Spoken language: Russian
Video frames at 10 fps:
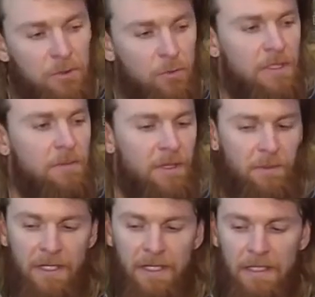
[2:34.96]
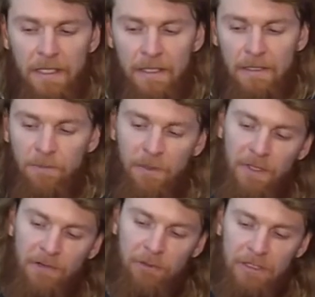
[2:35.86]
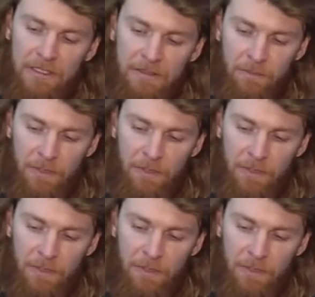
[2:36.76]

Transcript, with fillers: безумные примеры. А, например, вот есть